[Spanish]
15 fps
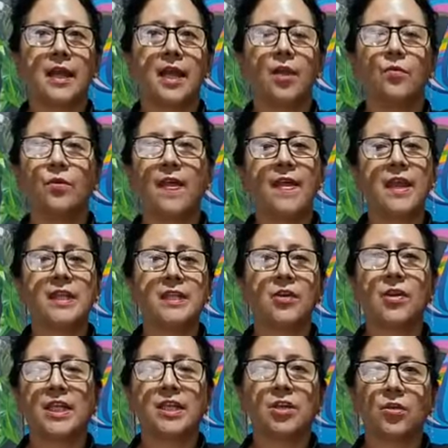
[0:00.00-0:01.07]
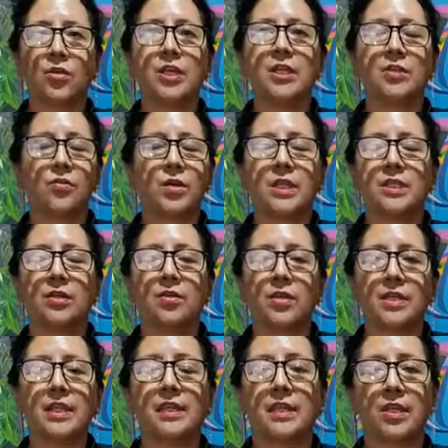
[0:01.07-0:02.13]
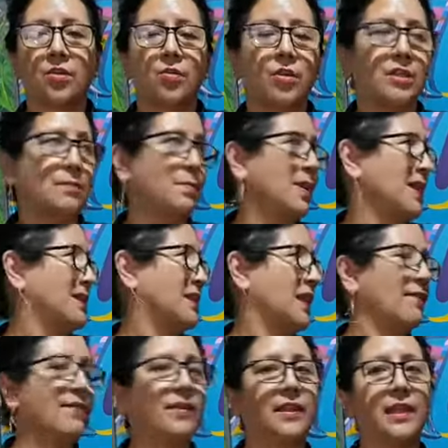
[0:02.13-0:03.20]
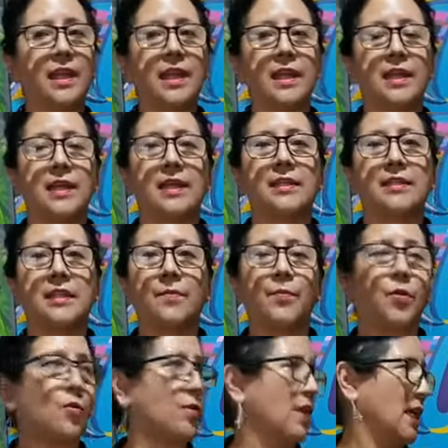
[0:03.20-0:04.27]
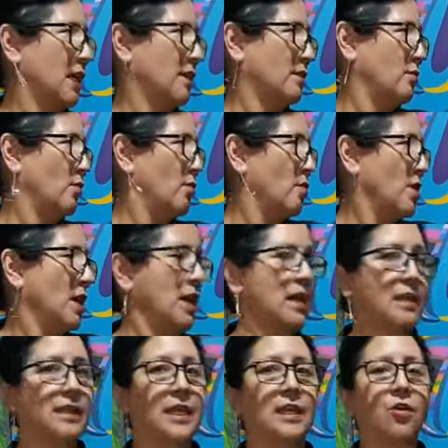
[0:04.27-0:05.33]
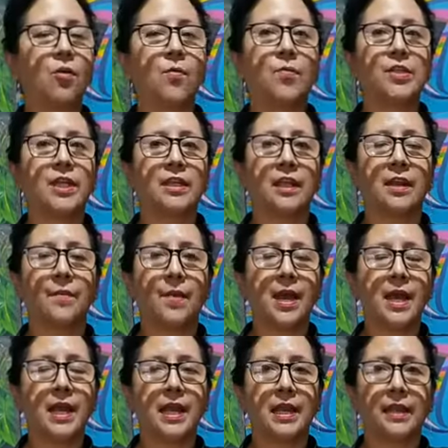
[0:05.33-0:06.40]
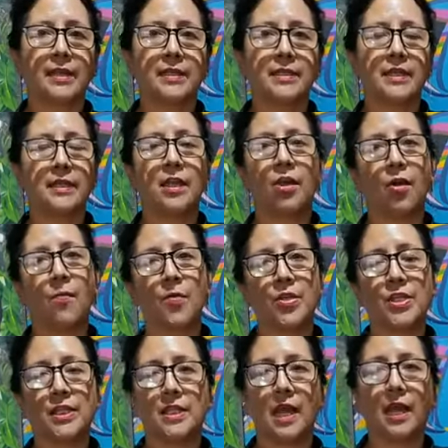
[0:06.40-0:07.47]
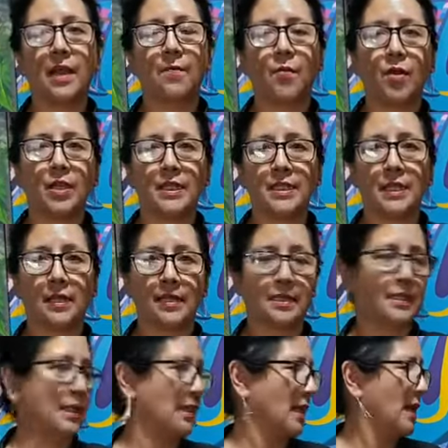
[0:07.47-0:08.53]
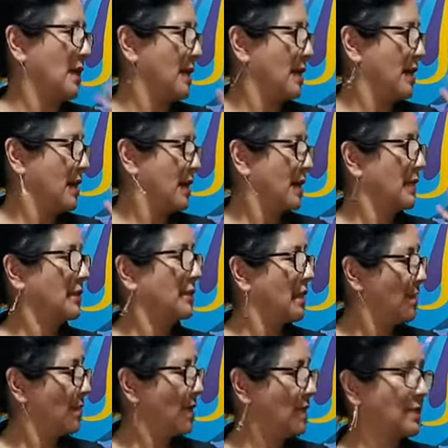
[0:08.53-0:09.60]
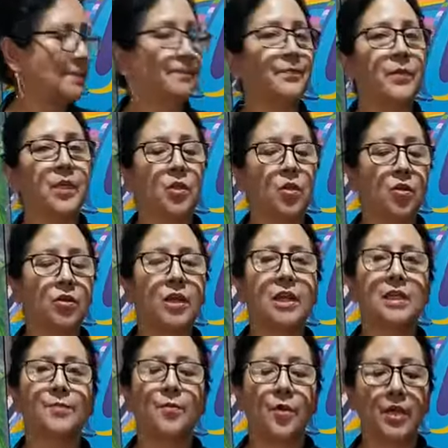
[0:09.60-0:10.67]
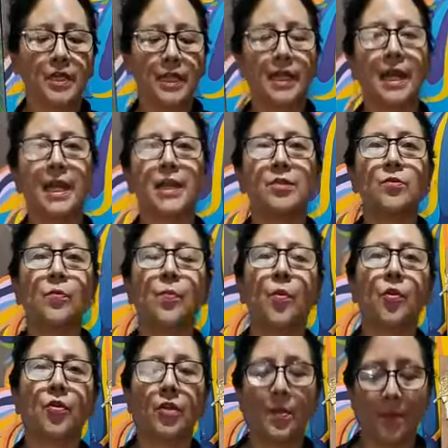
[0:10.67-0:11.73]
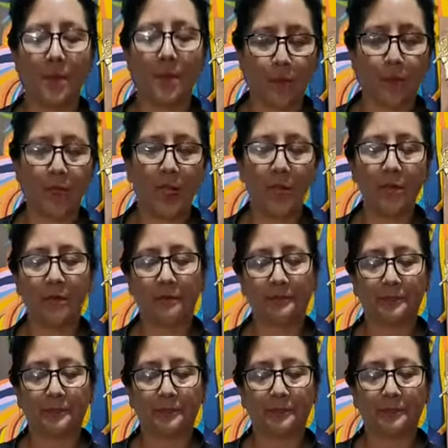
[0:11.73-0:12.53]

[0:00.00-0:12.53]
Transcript: En una de las ocasiones, anteriores presenté este proyecto de cómo se trabaja la resina y cómo se saca moldes en resina. Esta vez yo lo que les voy a indicar es un poco de marmoleado.